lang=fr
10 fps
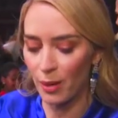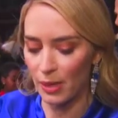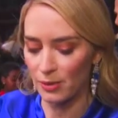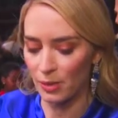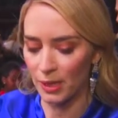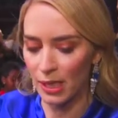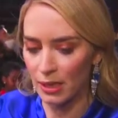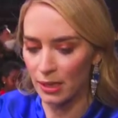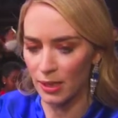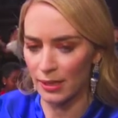De toute façon,
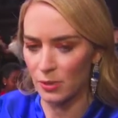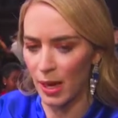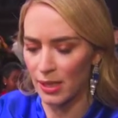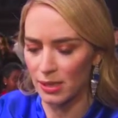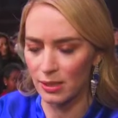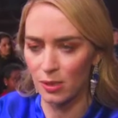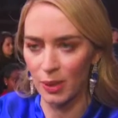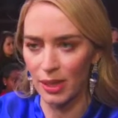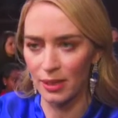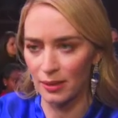le film s'est planté, le
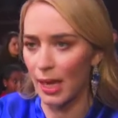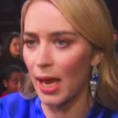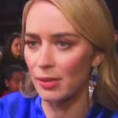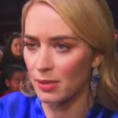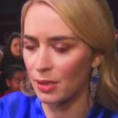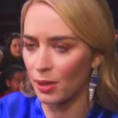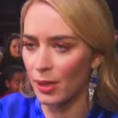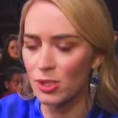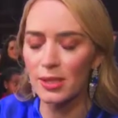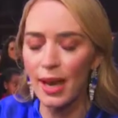public ayant préféré un
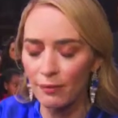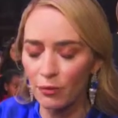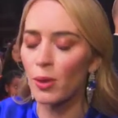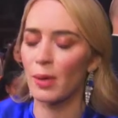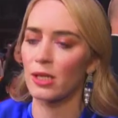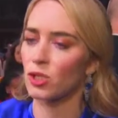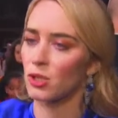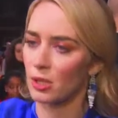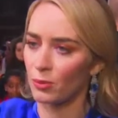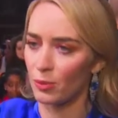homme sirène, une femme de
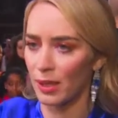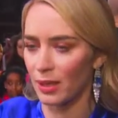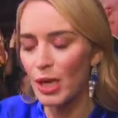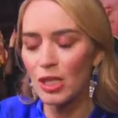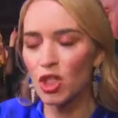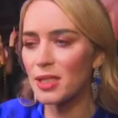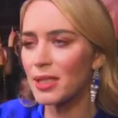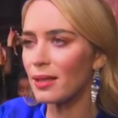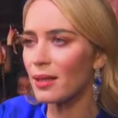ménage mexicaine,